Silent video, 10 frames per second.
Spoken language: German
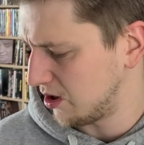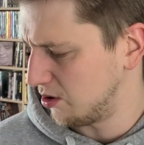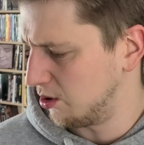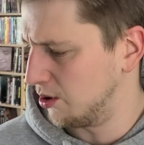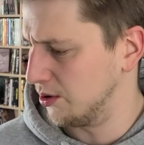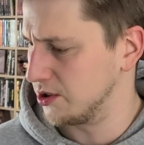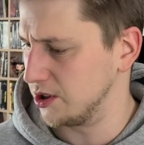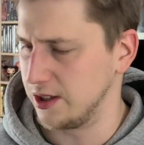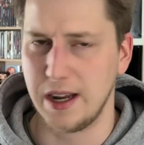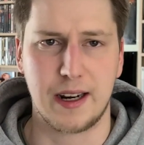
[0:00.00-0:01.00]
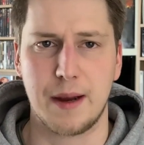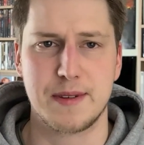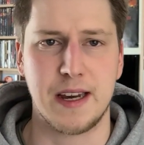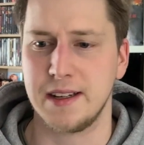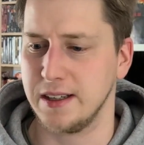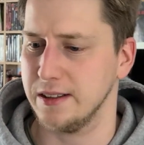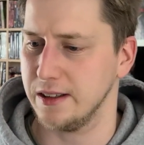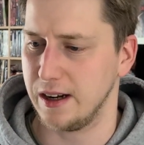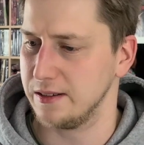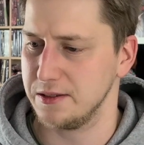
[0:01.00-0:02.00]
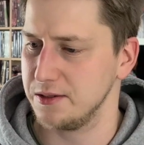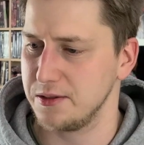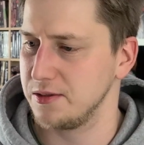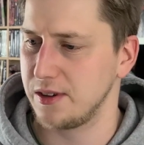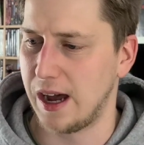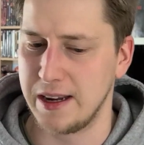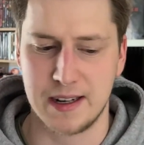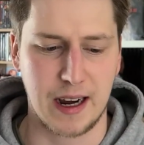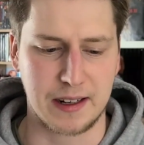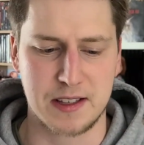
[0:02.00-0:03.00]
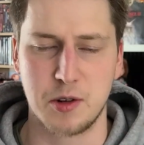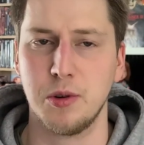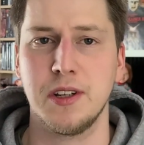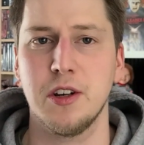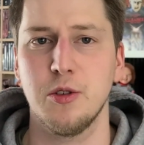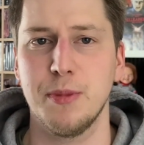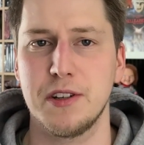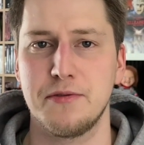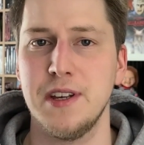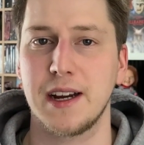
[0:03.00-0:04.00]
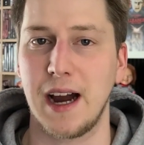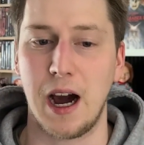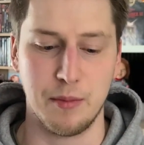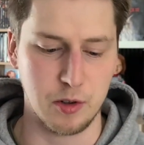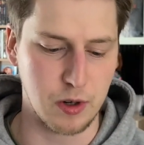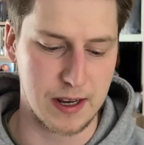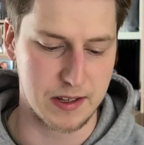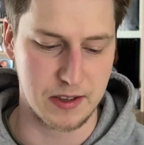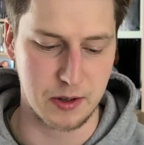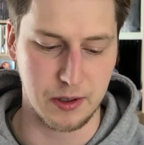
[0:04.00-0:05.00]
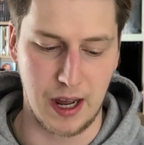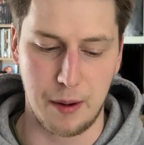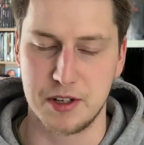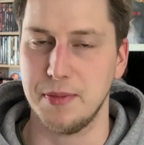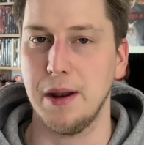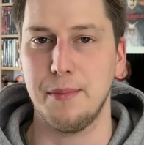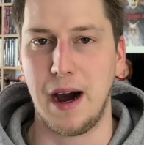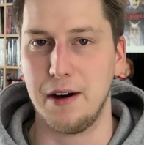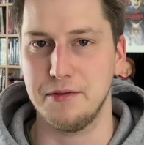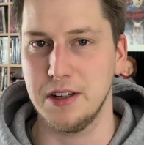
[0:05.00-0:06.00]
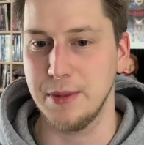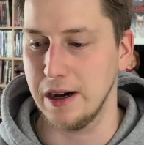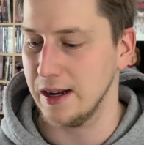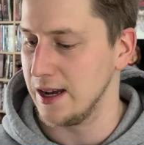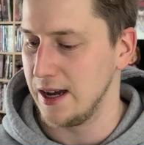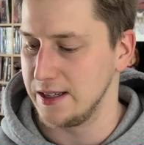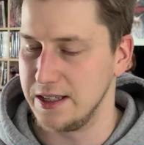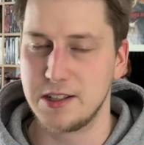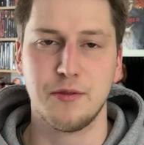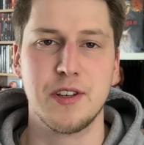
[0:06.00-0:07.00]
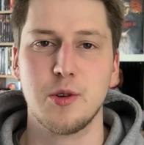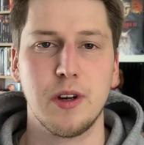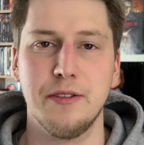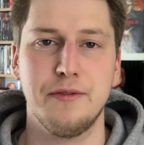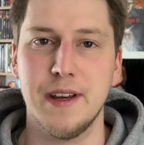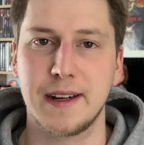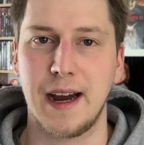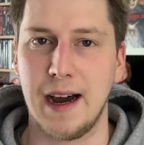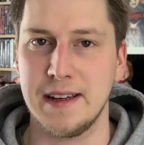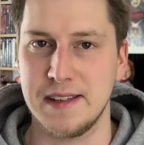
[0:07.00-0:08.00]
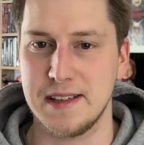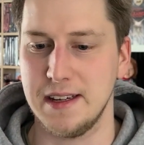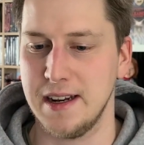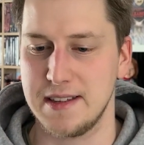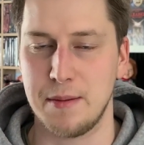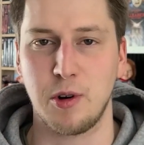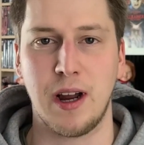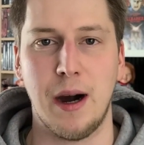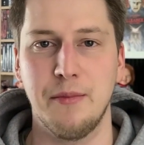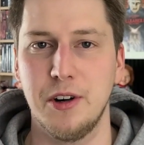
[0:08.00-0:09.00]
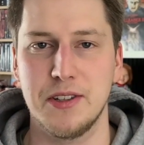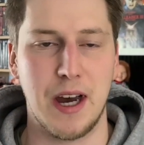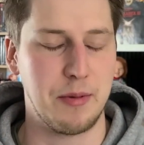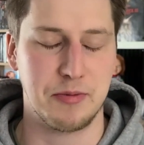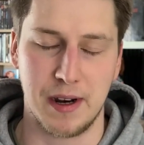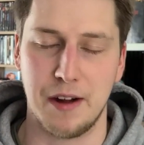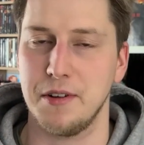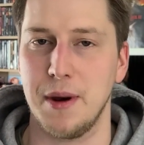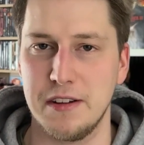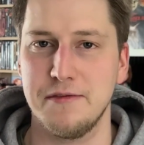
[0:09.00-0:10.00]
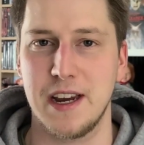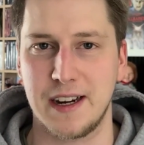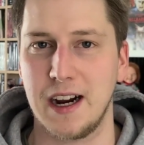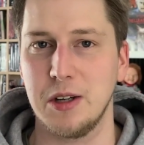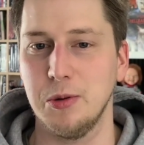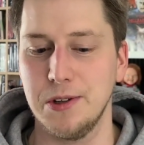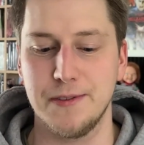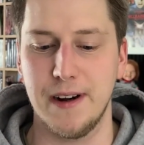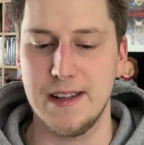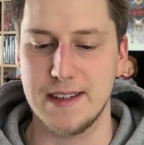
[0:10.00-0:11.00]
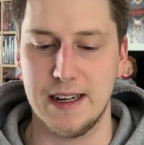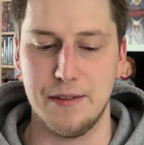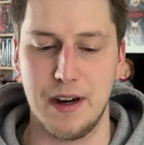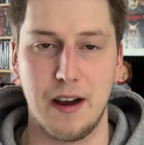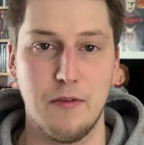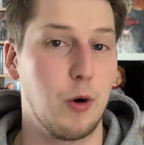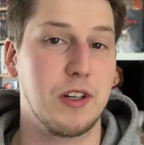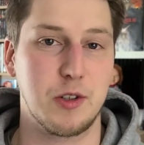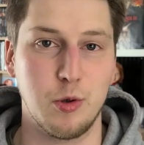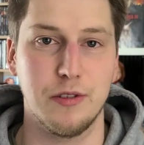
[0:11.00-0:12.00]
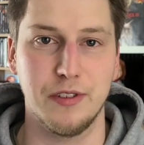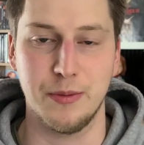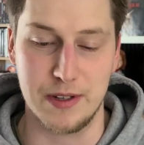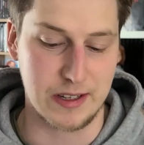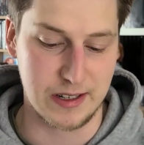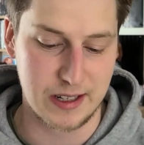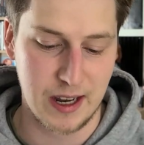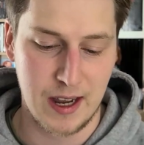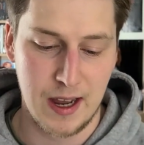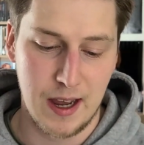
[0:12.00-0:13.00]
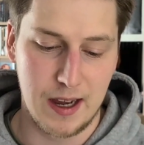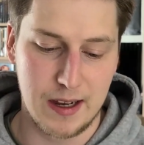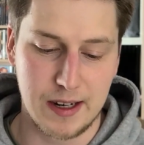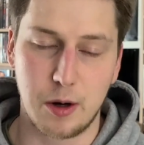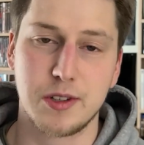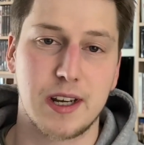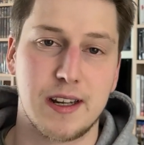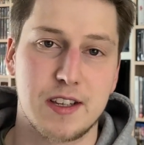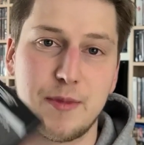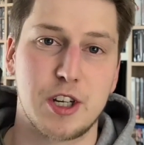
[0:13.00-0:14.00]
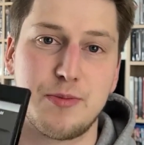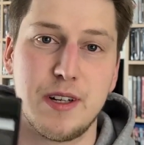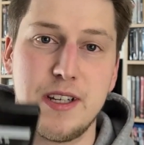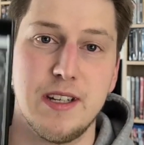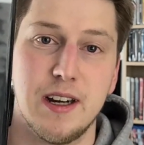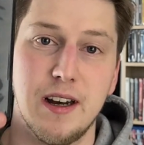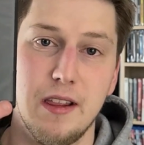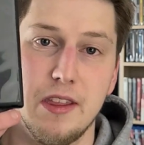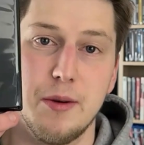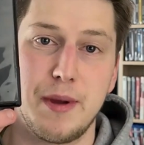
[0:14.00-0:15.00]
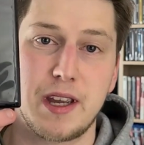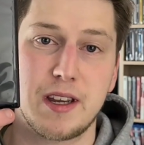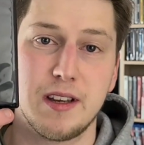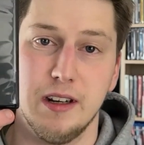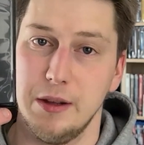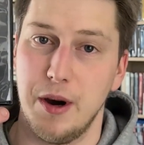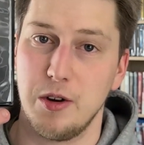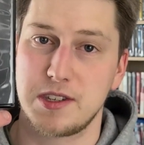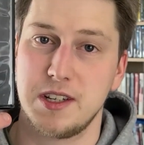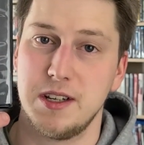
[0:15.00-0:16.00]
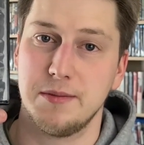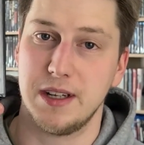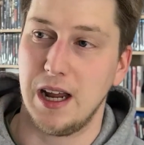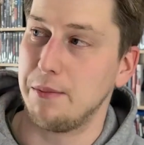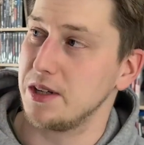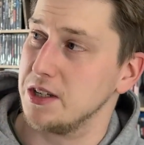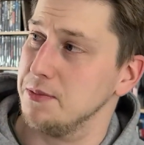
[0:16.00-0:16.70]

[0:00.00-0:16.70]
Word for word: und äh, ja, da gab es einige, einige Aktionen hier mit 4K Blu-rays und so. Und da habe ich mal ein paar Filme, die ich sowieso in 4K in, die, in der Sammlung haben wollte, habe ich mir einfach mal in 4K geholt, weil es halt einfach wirklich gute Filme sind. Äh, darunter dann zum Beispiel hier The Big Lebowski. Den habe ich